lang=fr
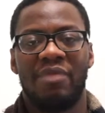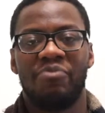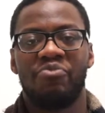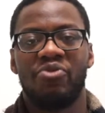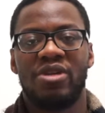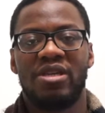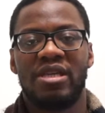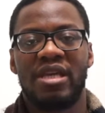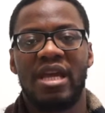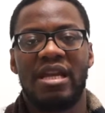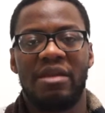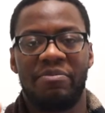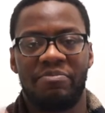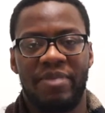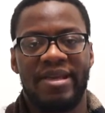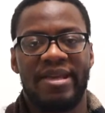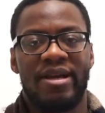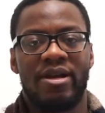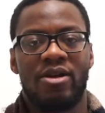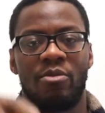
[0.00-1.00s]
Et puis, il y a les
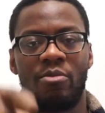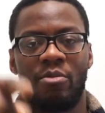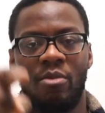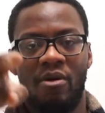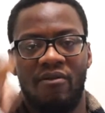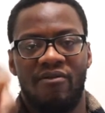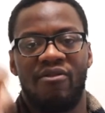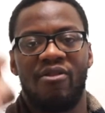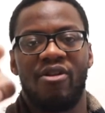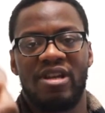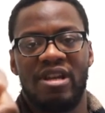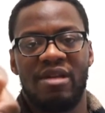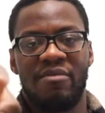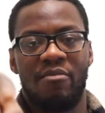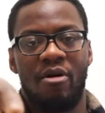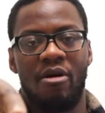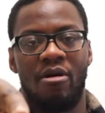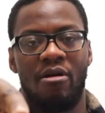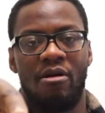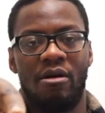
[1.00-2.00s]
païens comme
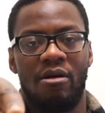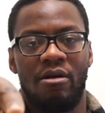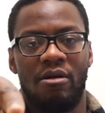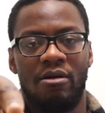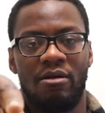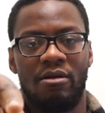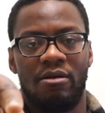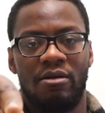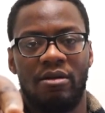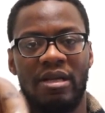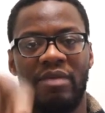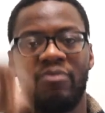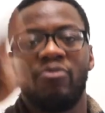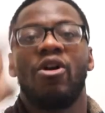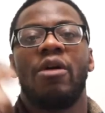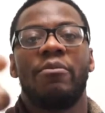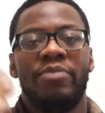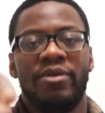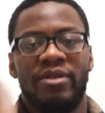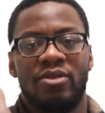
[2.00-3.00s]
Voldemort. Les
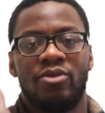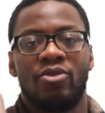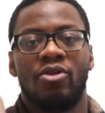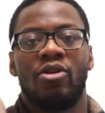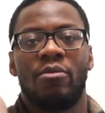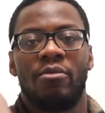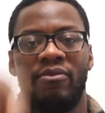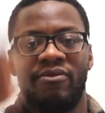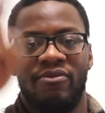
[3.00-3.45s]
Moabites, ils sont comme